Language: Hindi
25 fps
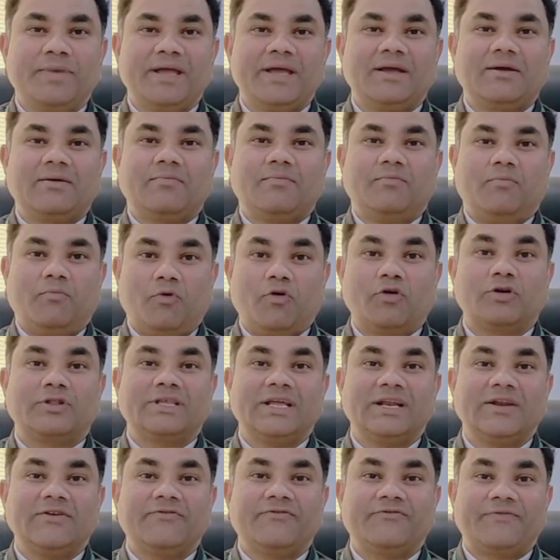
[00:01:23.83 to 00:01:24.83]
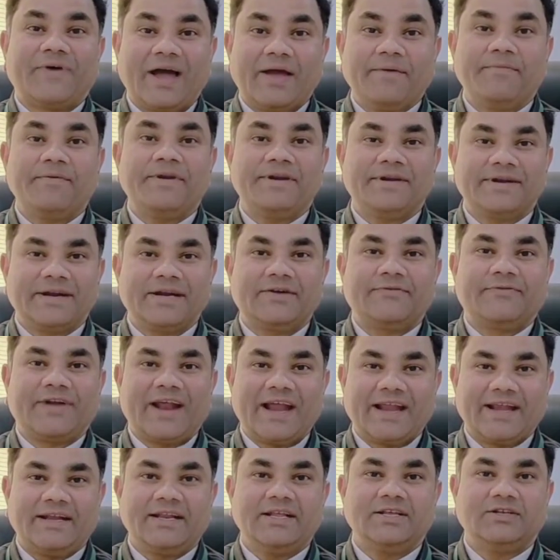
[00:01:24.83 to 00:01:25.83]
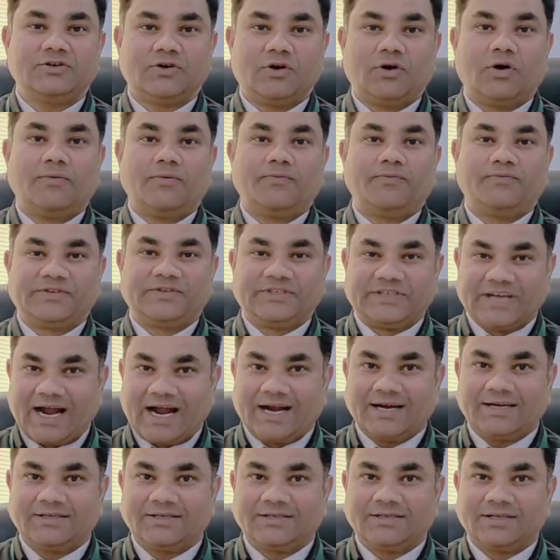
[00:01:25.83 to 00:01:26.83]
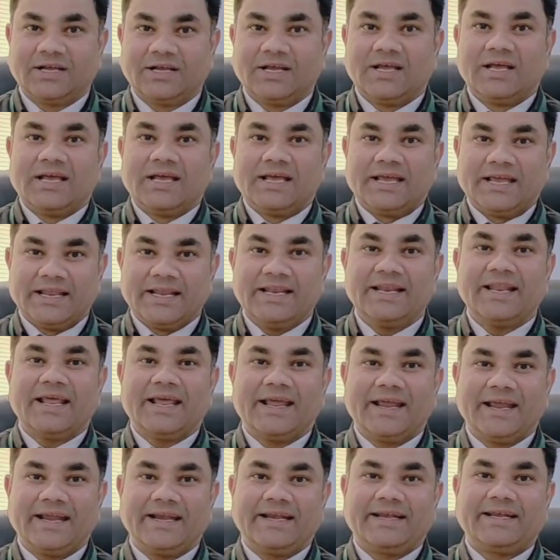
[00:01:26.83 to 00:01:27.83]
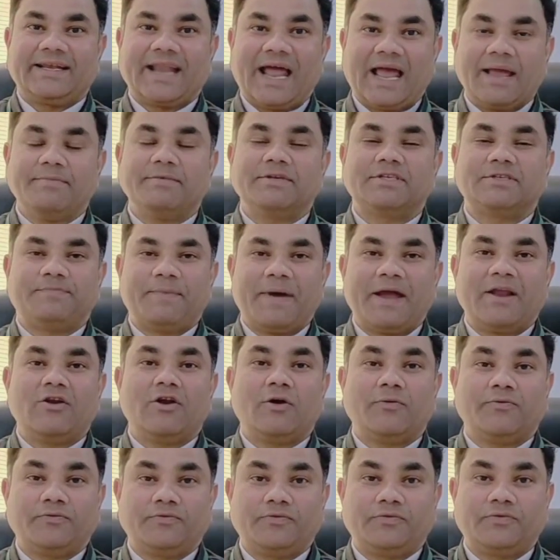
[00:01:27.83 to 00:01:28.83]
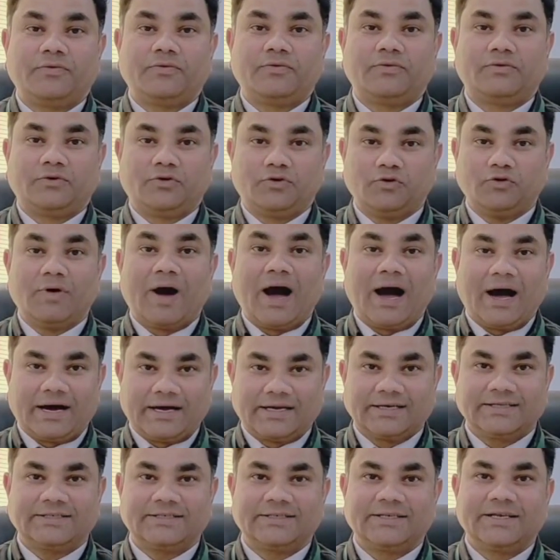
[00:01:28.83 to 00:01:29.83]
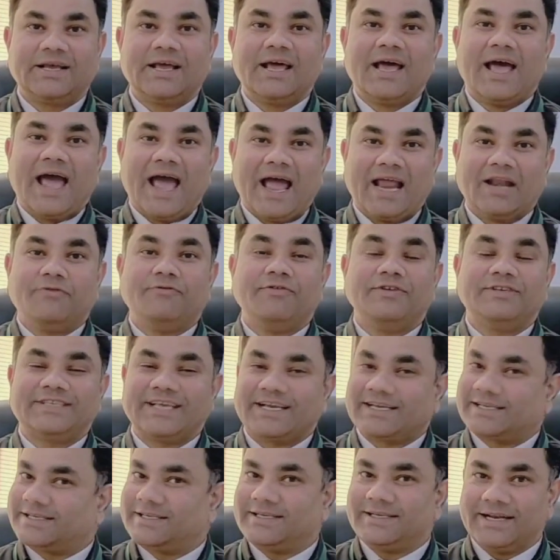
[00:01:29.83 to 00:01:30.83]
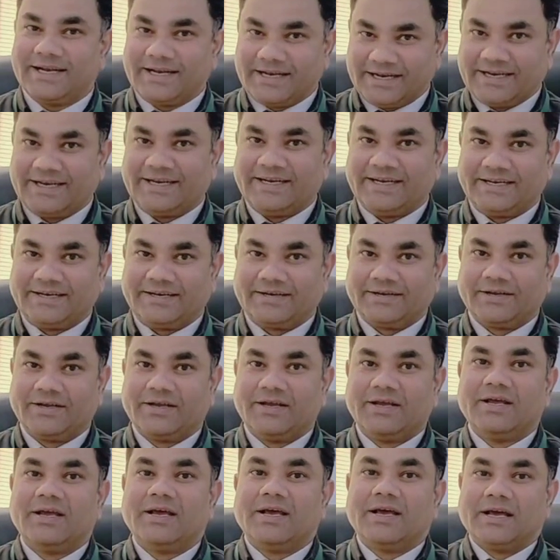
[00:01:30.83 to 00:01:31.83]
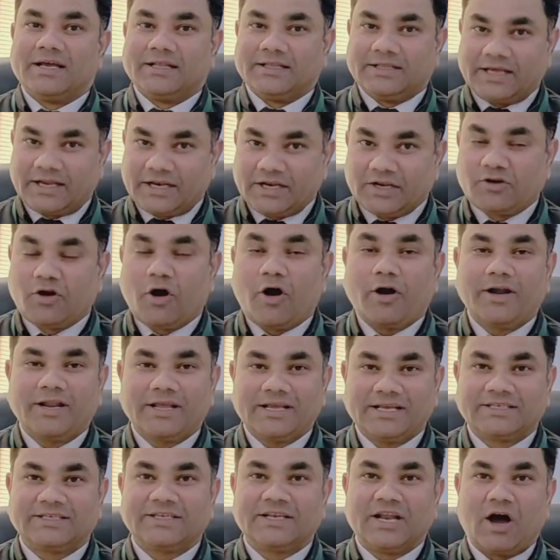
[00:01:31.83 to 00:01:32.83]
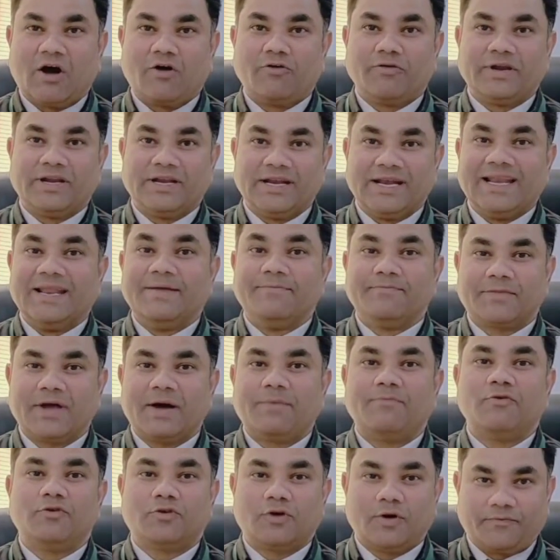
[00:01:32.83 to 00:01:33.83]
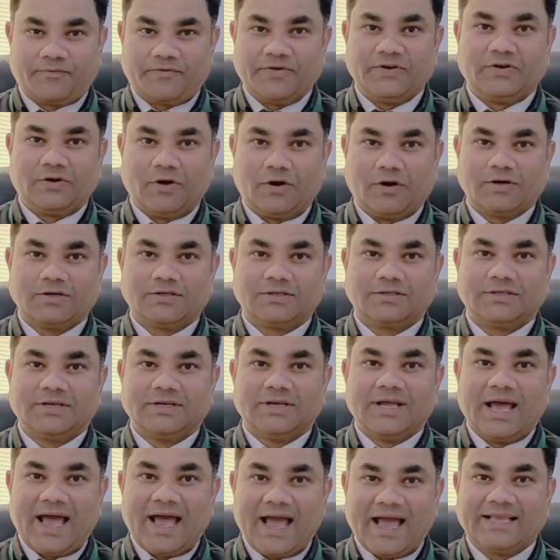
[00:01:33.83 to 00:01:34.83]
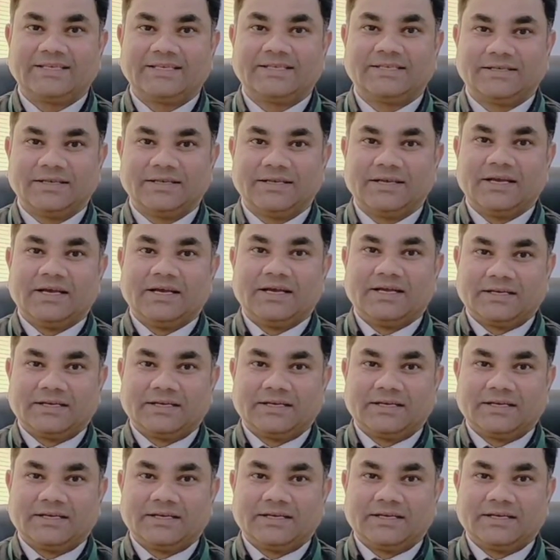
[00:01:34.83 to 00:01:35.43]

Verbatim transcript: टू मेक मोर देन 500 हंड्रेड ऑफ चार्ट इन ए टाइम स्पेन ऑफ टू आवर्स एंड वी सक्सेडेड इन इट द रिकॉर्ड इज नाउ इन लिंका बुक ऑफ रिकॉर्ड एज